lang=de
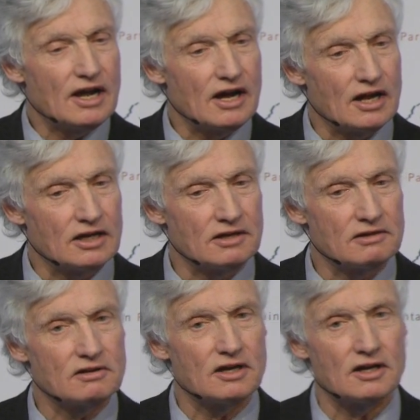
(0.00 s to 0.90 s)

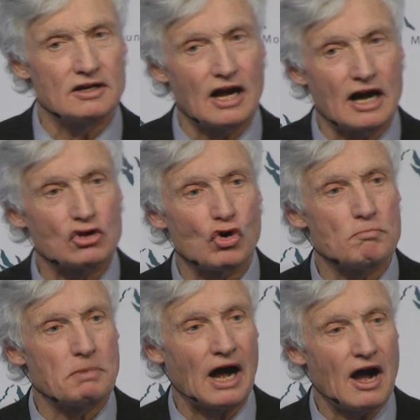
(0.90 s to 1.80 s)
ähm, ähm,
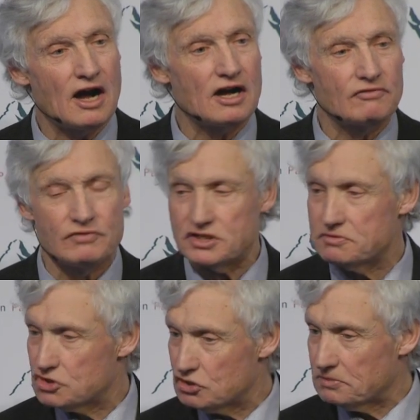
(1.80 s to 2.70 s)
Agrobrachen, wie es
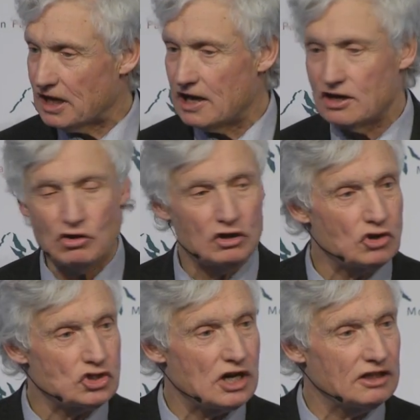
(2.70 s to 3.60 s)
zum Teil in
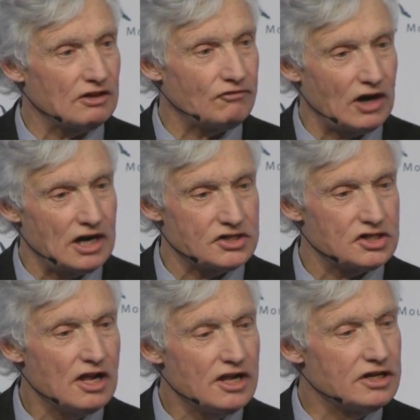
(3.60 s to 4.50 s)
Norddeutschland der Fall
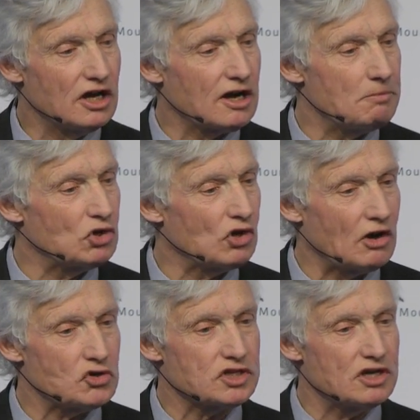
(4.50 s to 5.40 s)
ist. Hier kann man noch
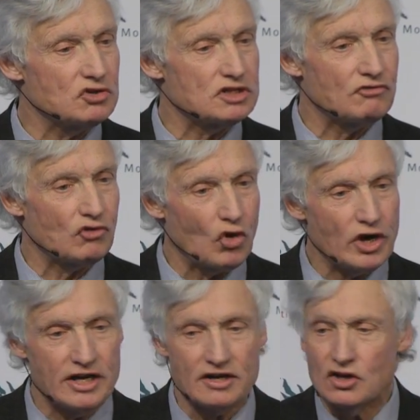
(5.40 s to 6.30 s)
rausgehen und sich
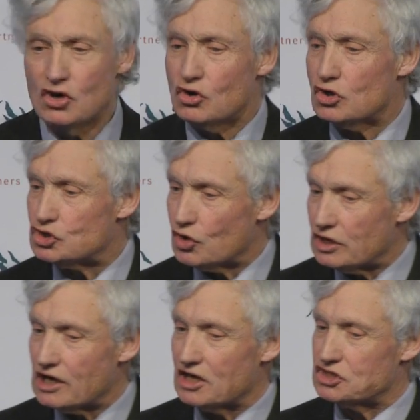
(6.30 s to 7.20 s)
freuen und
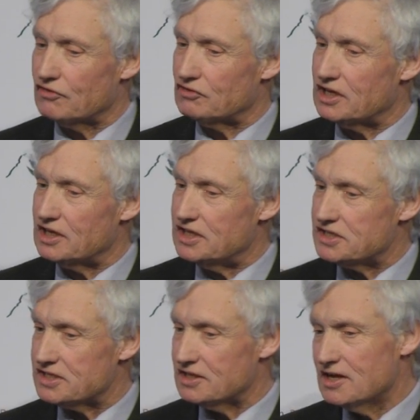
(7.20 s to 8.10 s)
schöne Landschaften
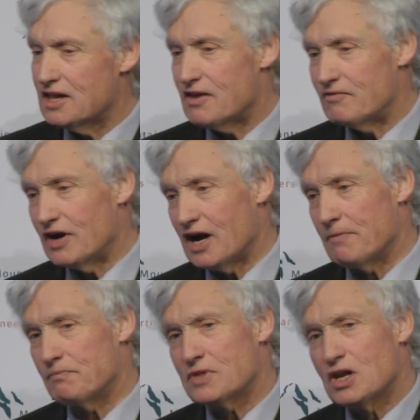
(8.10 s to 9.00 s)
genießen. Wir
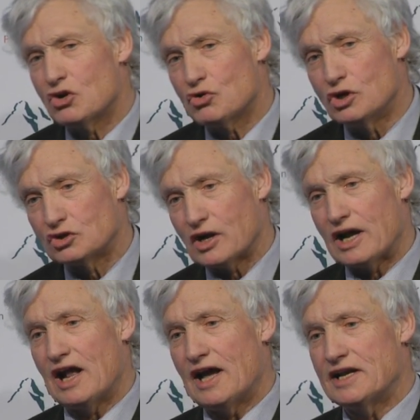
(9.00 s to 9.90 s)
haben
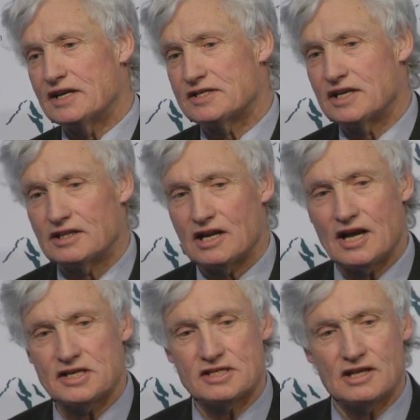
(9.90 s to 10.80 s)
kulturell einiges
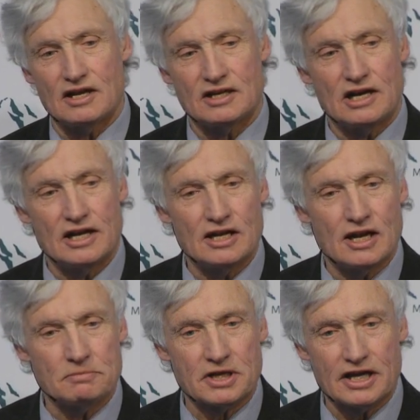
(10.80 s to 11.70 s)
hinterlassen. Andere Länder
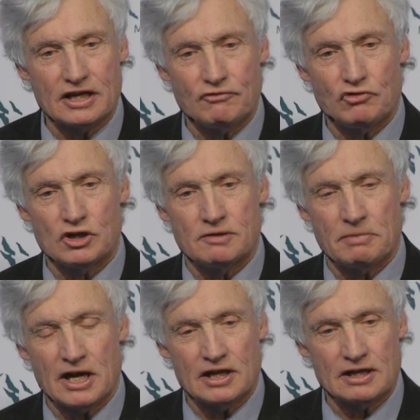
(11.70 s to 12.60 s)
haben Krieg geführt. In
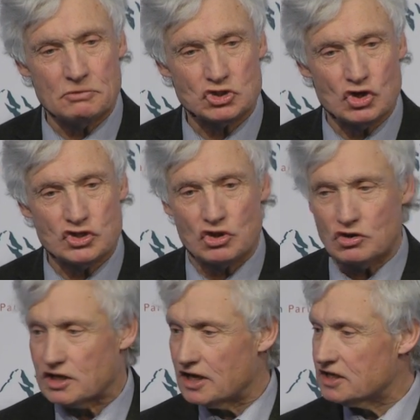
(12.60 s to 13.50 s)
Bayern haben wir Schlösser
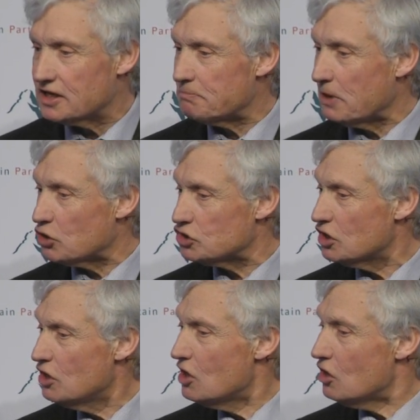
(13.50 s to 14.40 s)
und Kirchen gebaut.
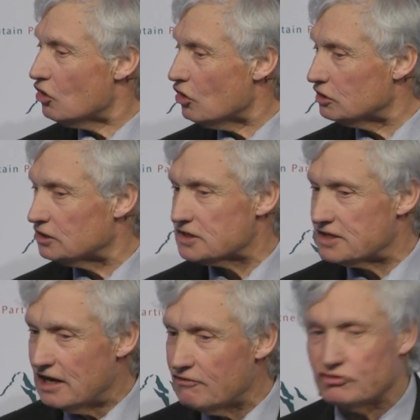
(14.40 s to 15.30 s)
Und das
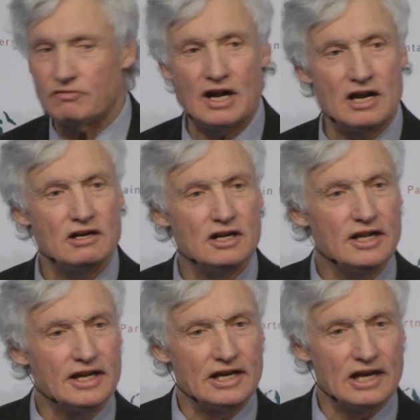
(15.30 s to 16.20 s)
hilft, weil
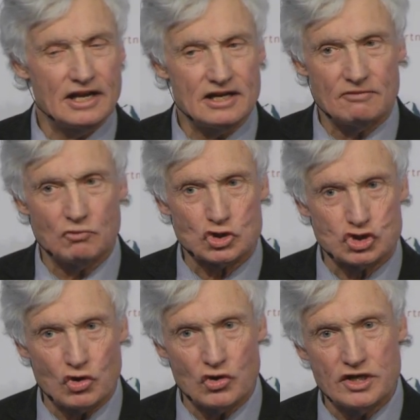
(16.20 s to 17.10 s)
in Ländern, wo es
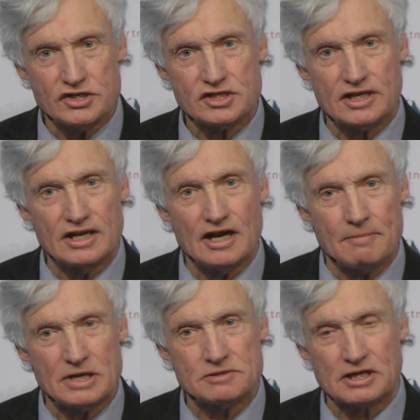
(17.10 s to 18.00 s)
schön ist, gehen
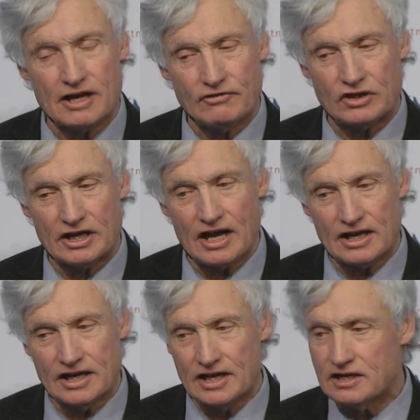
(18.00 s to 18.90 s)
Arbeitskräfte
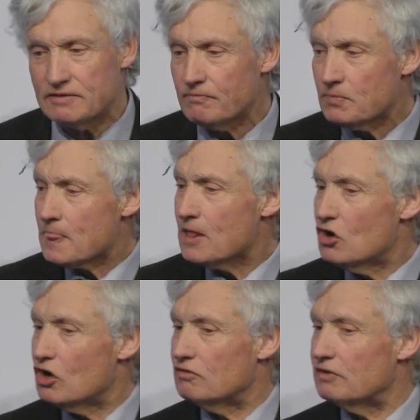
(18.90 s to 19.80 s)
gerne hin.
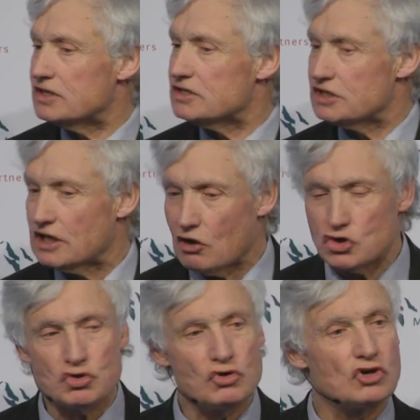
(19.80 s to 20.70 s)
Und wenn sie sich
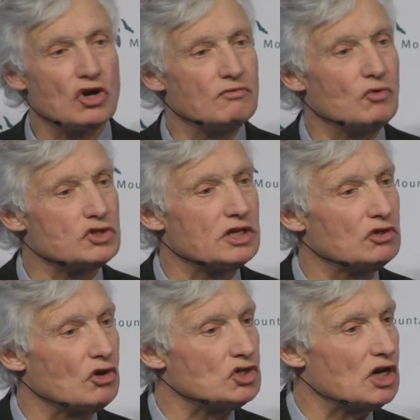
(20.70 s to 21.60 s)
aussuchen können, wo sie
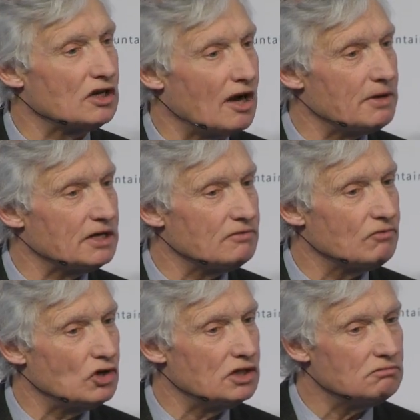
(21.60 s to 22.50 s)
in Deutschland arbeiten
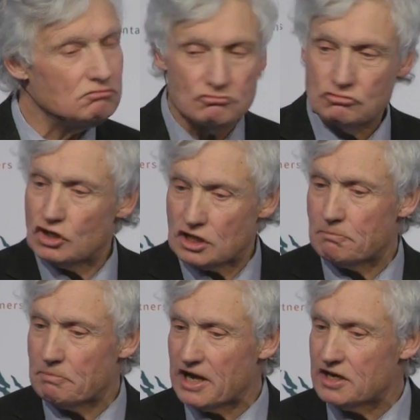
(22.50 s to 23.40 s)
wollen, ich
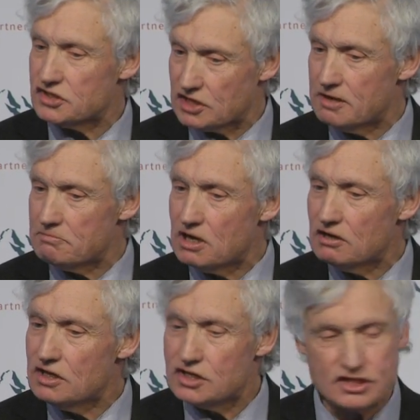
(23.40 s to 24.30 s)
glaube, Bayern ist da immer
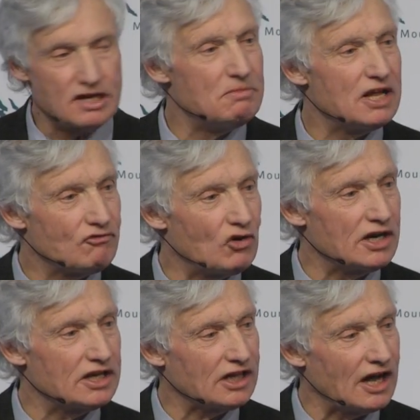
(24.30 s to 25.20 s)
ziemlich
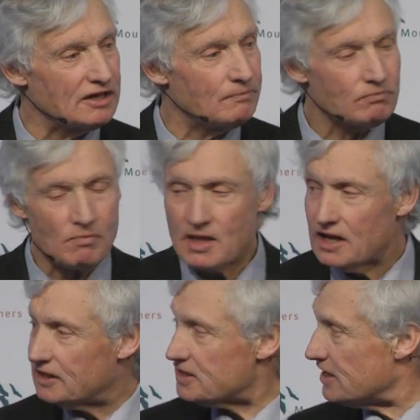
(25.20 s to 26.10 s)
vorne dran.
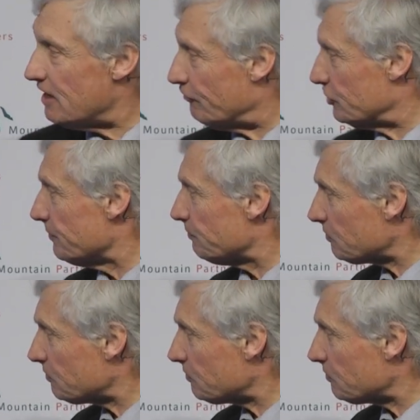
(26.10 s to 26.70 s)
Das hilft.